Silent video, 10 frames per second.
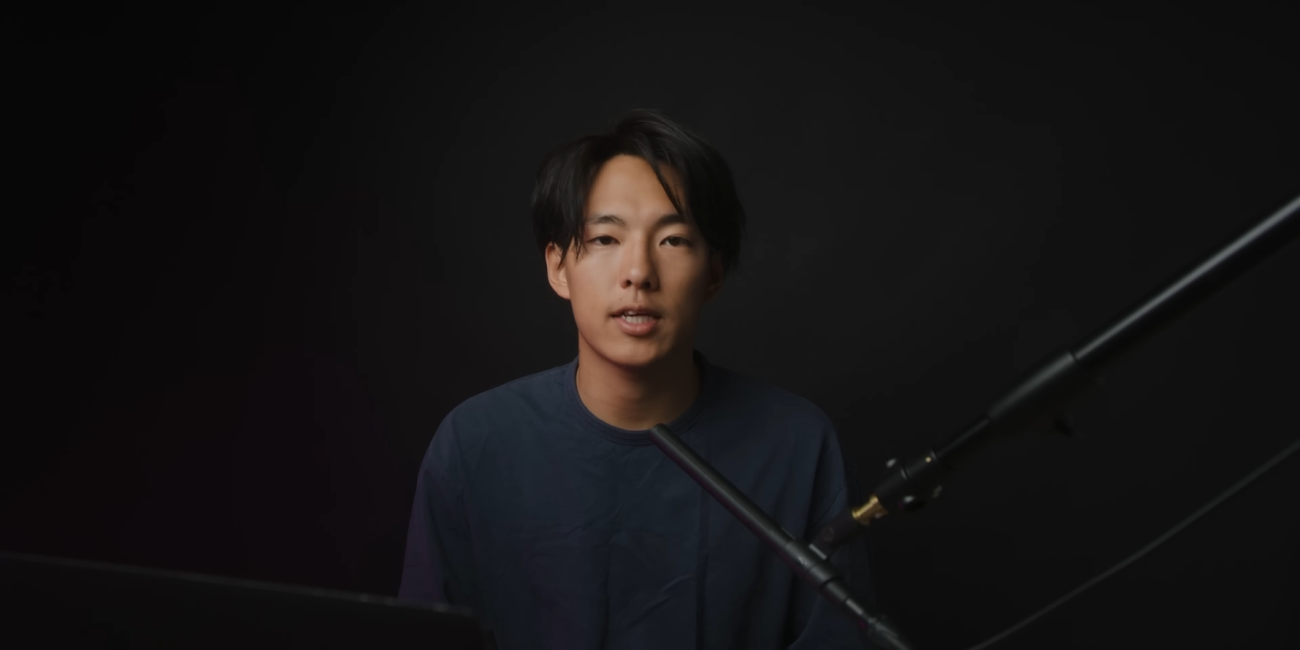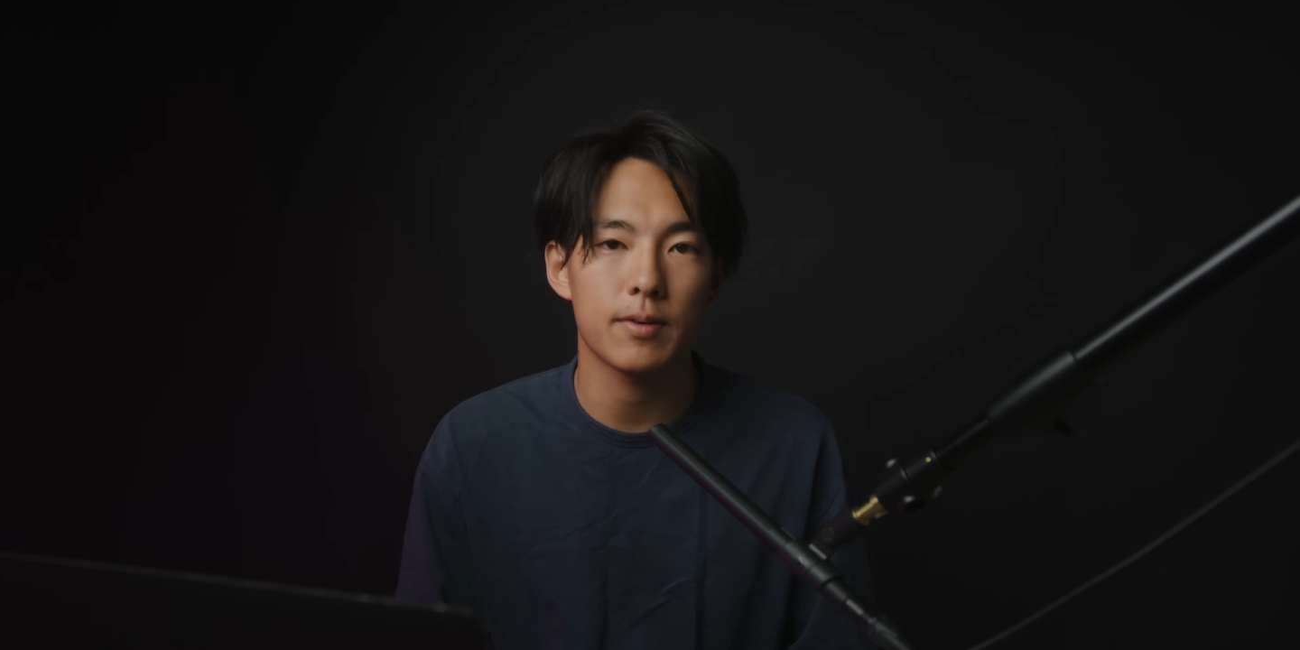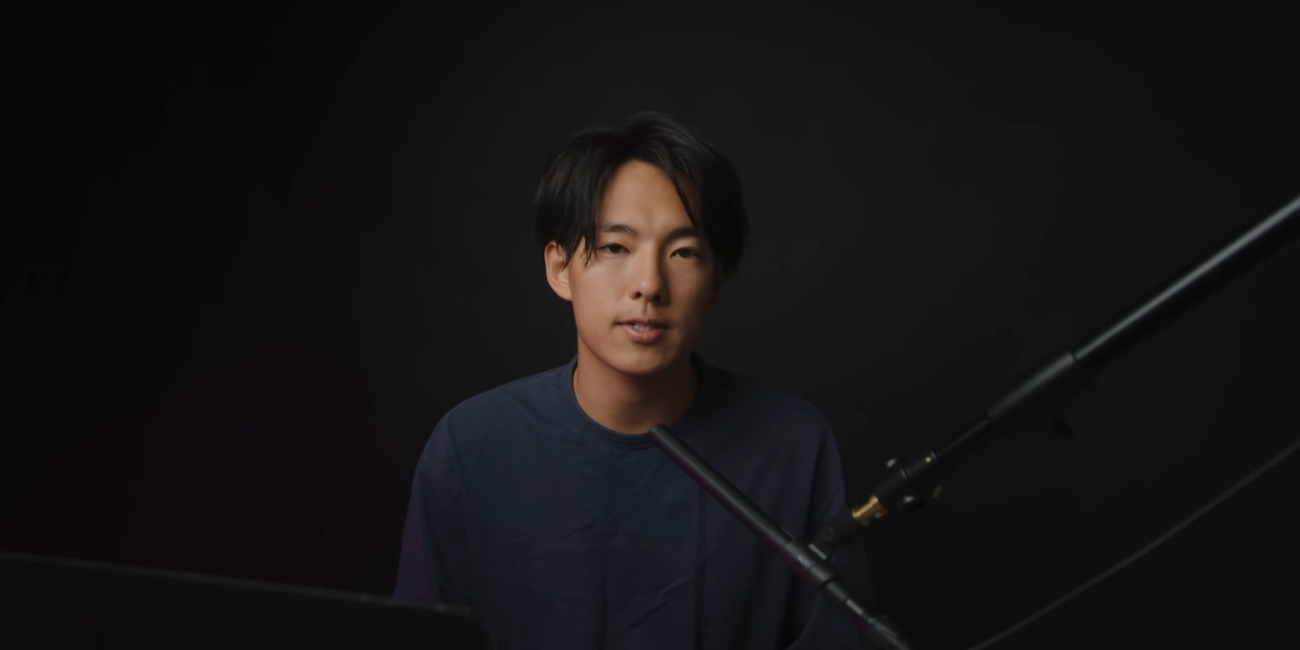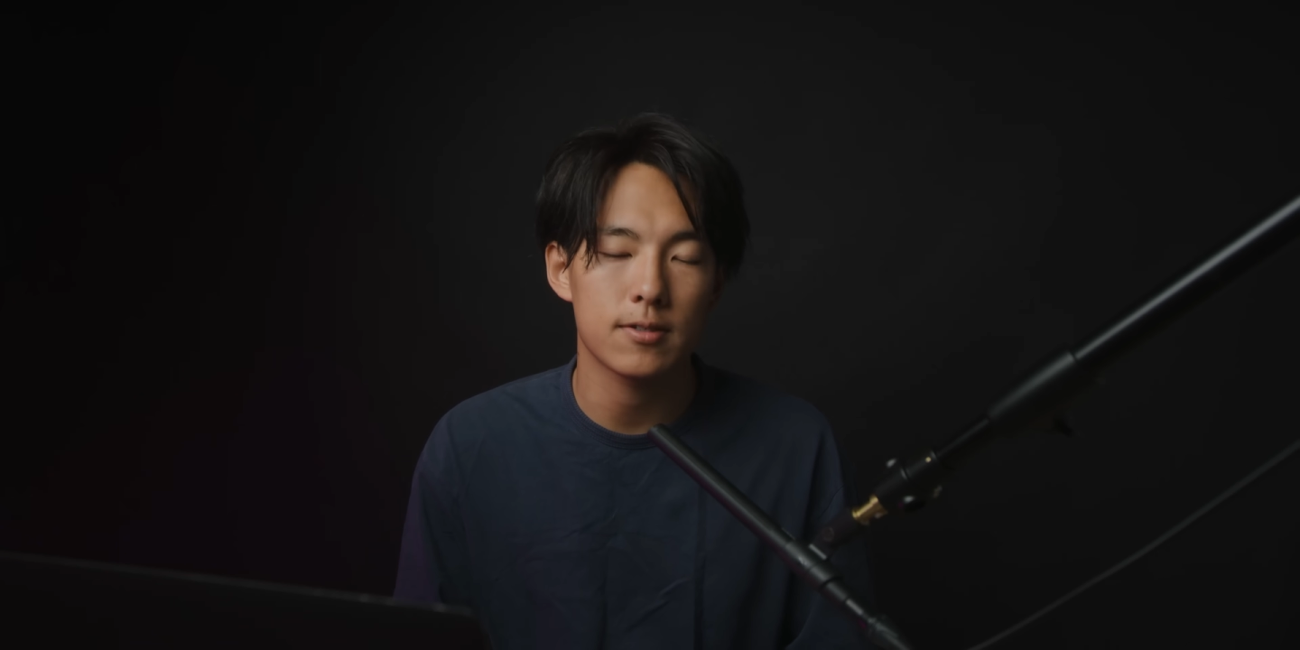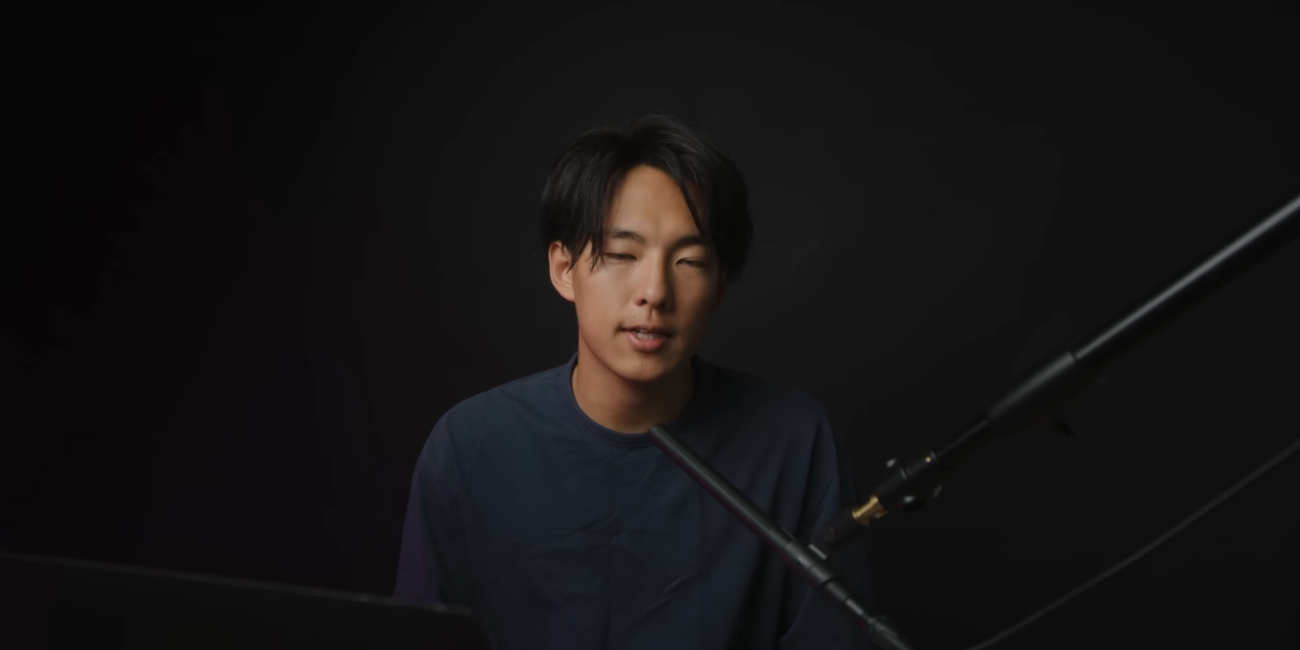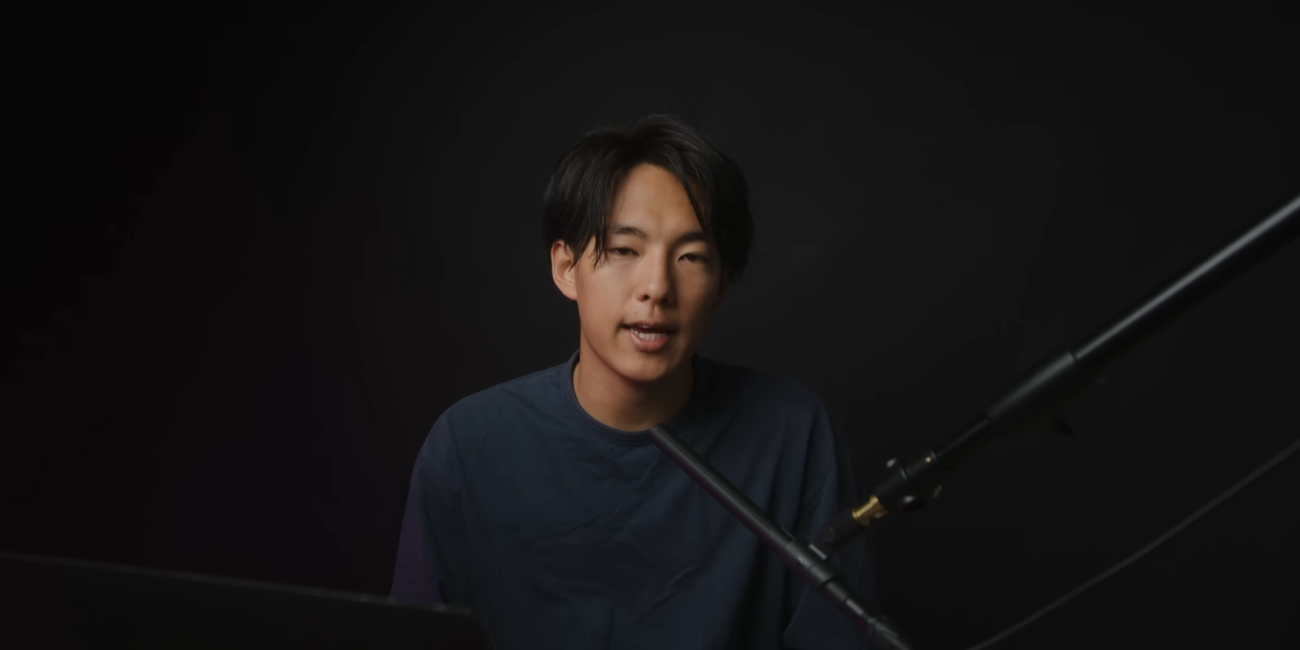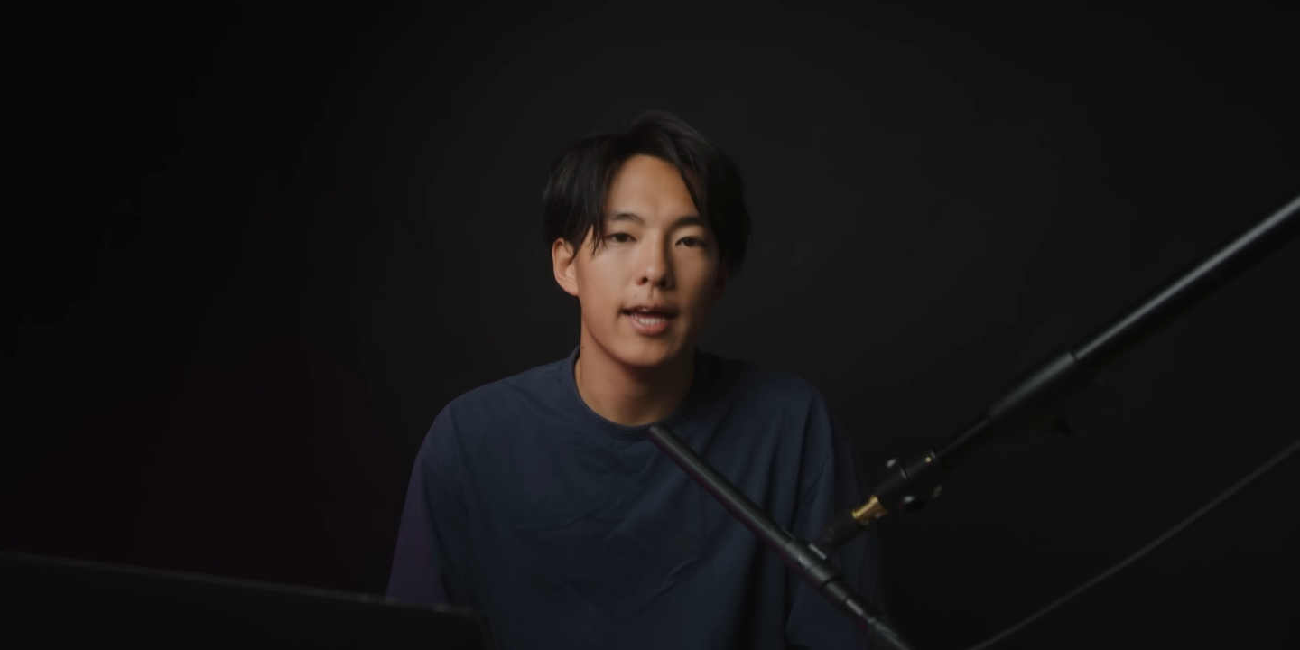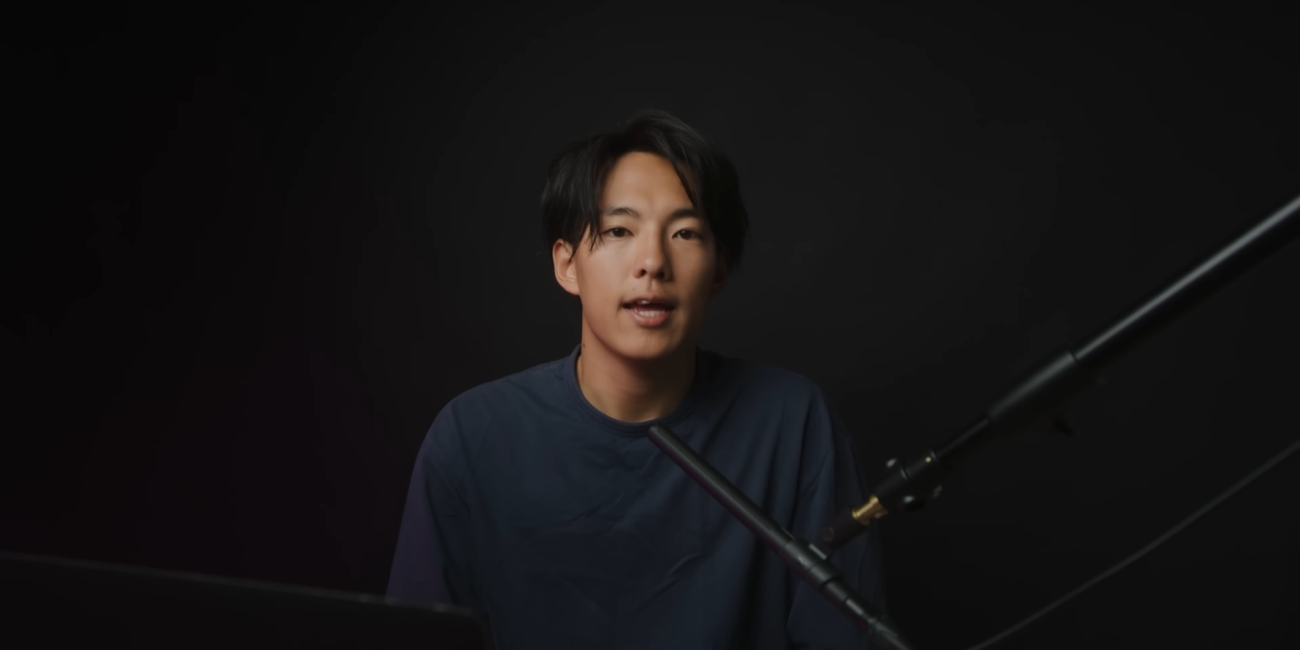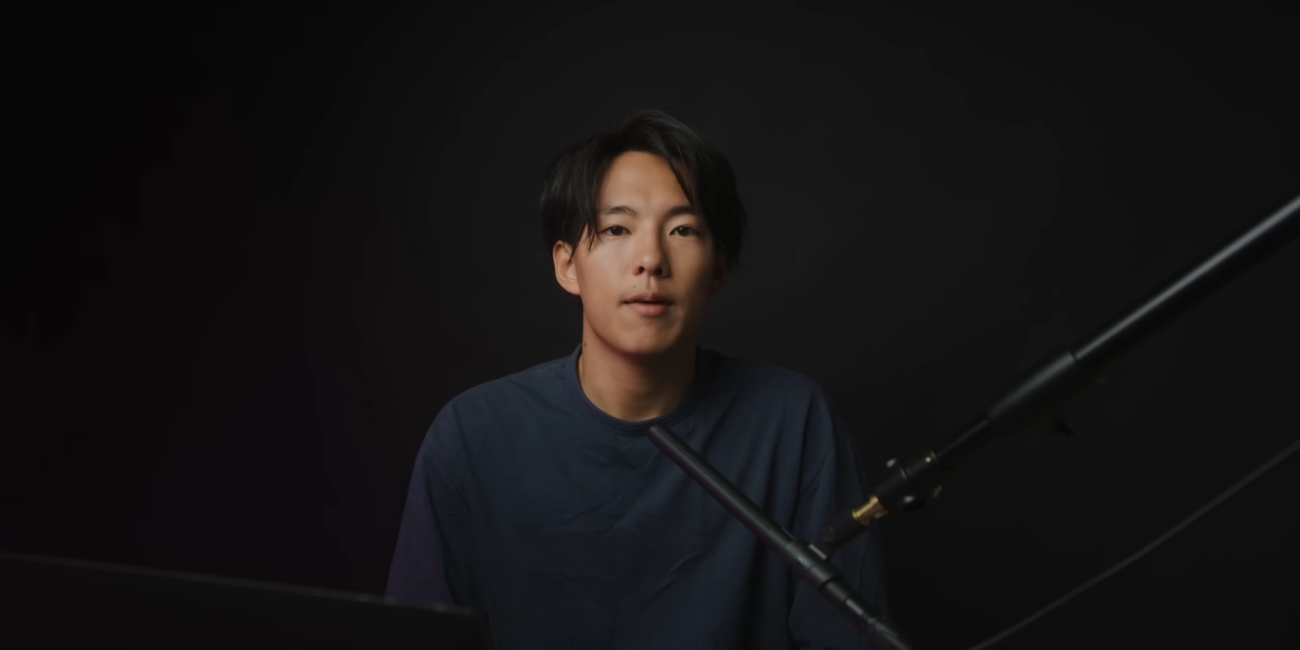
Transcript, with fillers: きますので、